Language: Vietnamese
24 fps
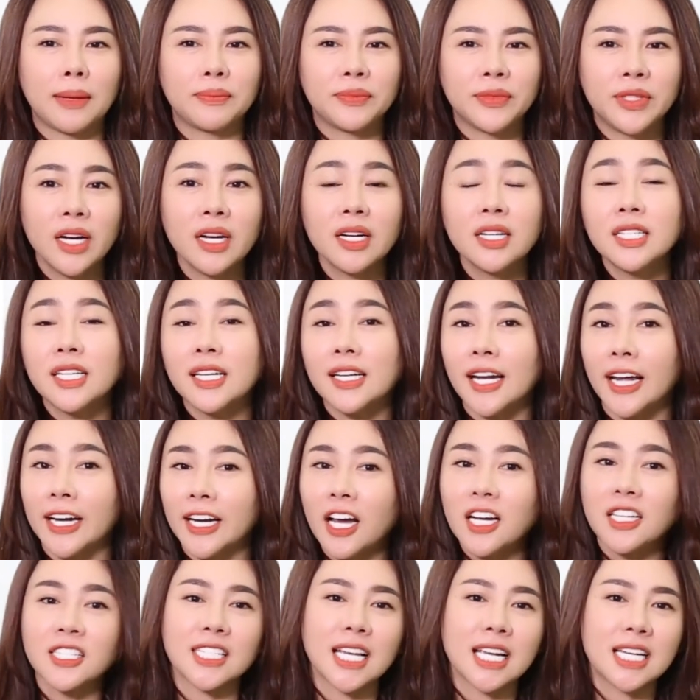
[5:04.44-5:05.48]
tạp chất như là
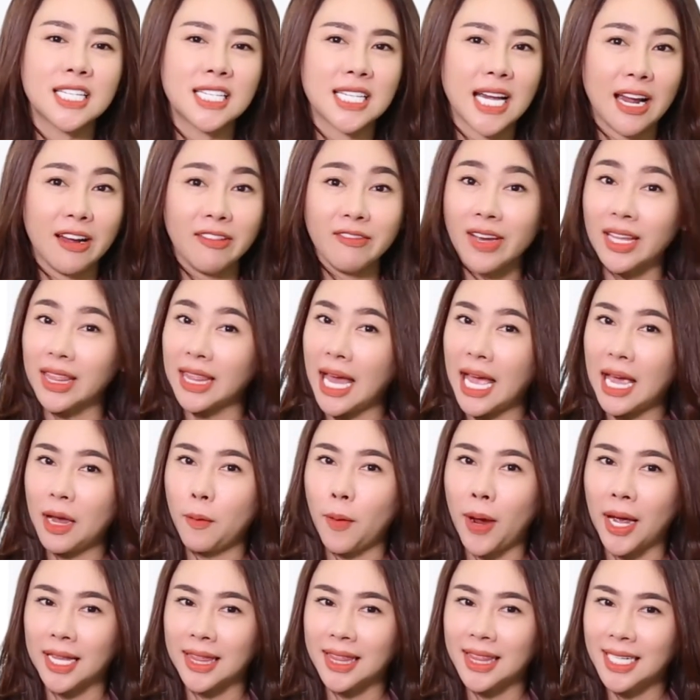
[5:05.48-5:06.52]
đất sét trắng và
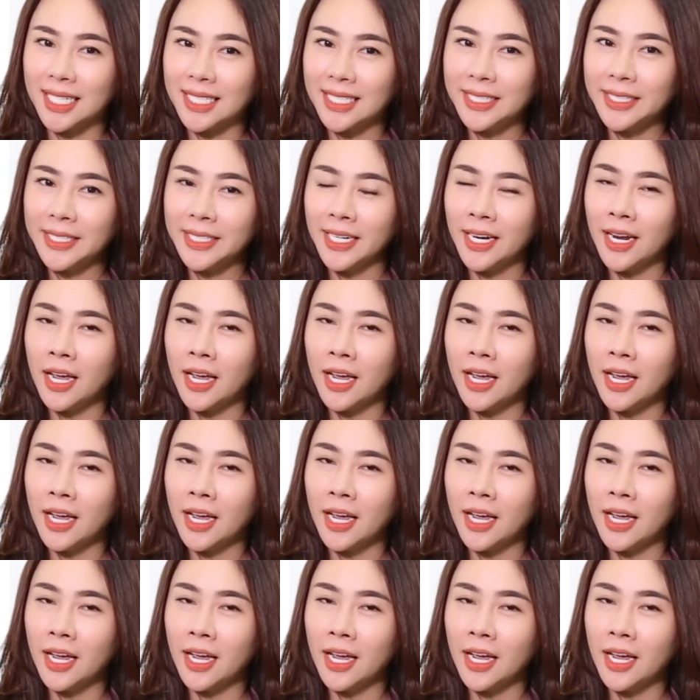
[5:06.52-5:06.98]
than hoạt tính